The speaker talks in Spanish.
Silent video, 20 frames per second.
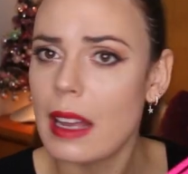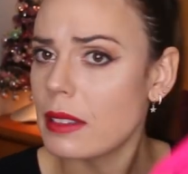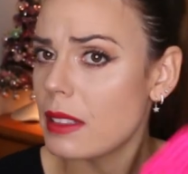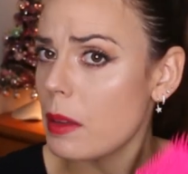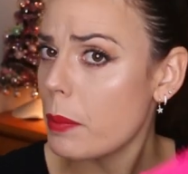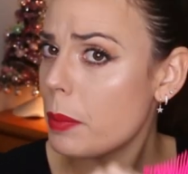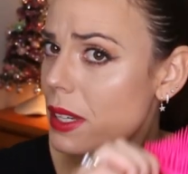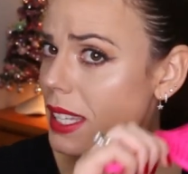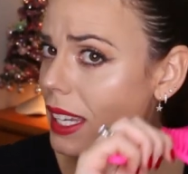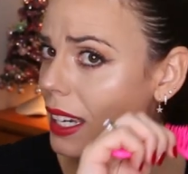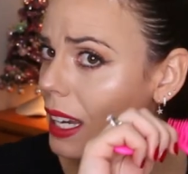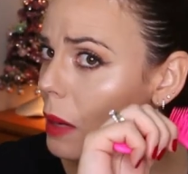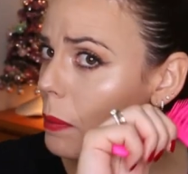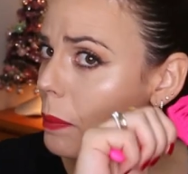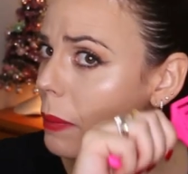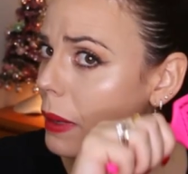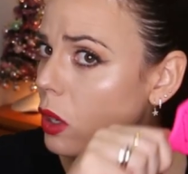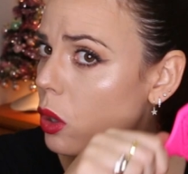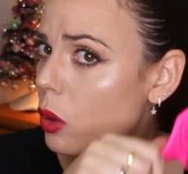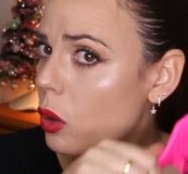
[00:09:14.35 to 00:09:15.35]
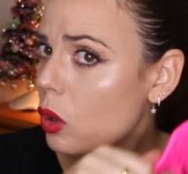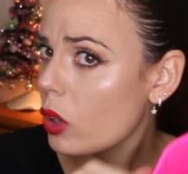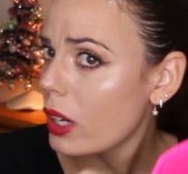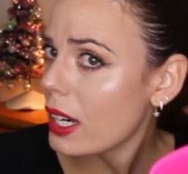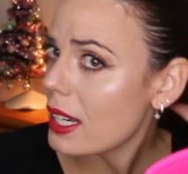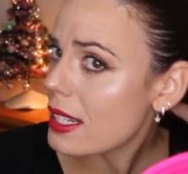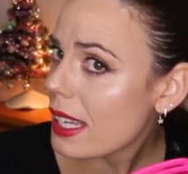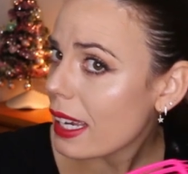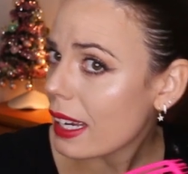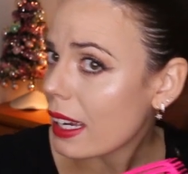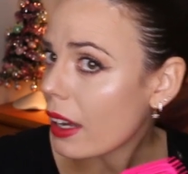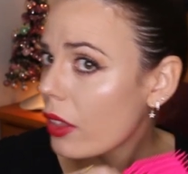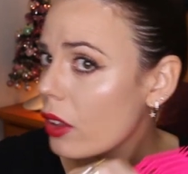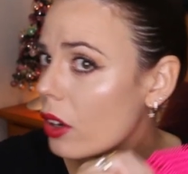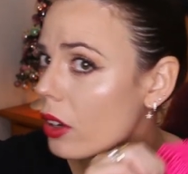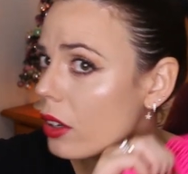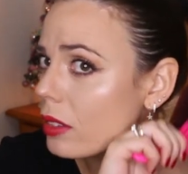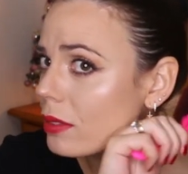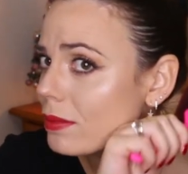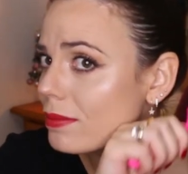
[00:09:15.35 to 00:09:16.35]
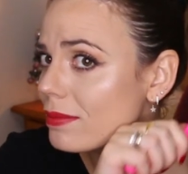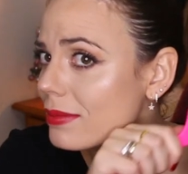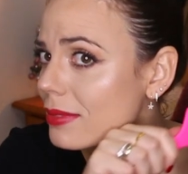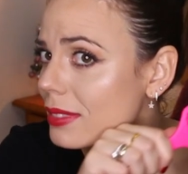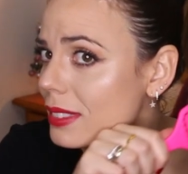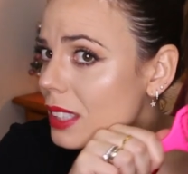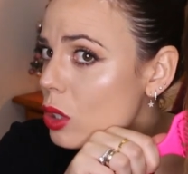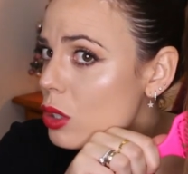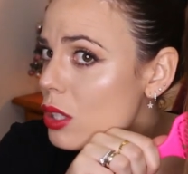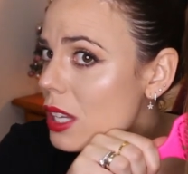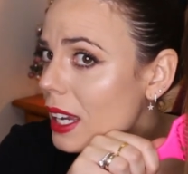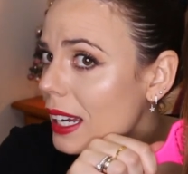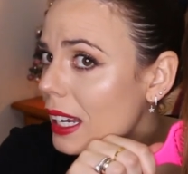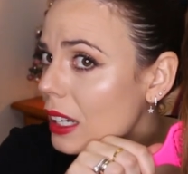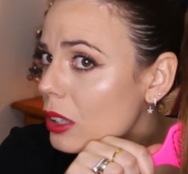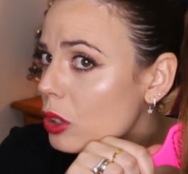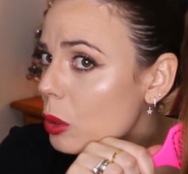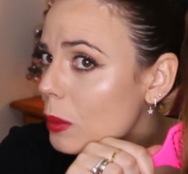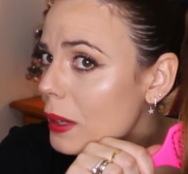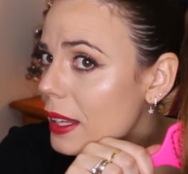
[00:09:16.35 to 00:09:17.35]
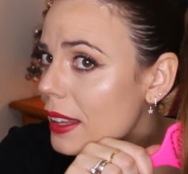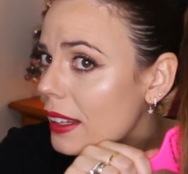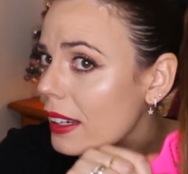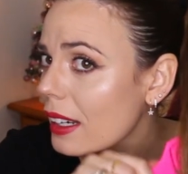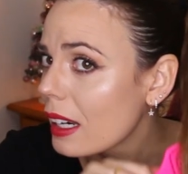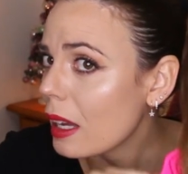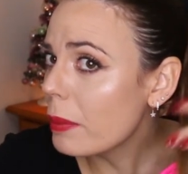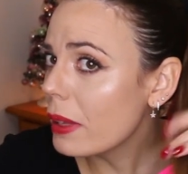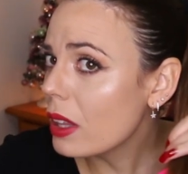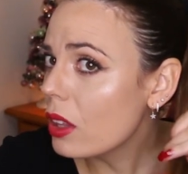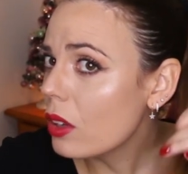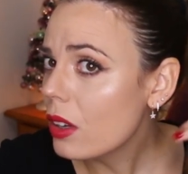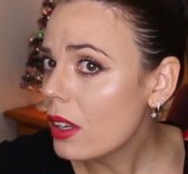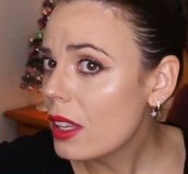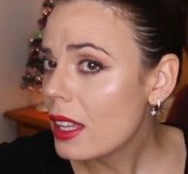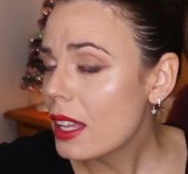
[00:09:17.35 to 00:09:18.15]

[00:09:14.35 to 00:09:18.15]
te puede secar el pelo con el secador, mm, te lo seca el doble de rápido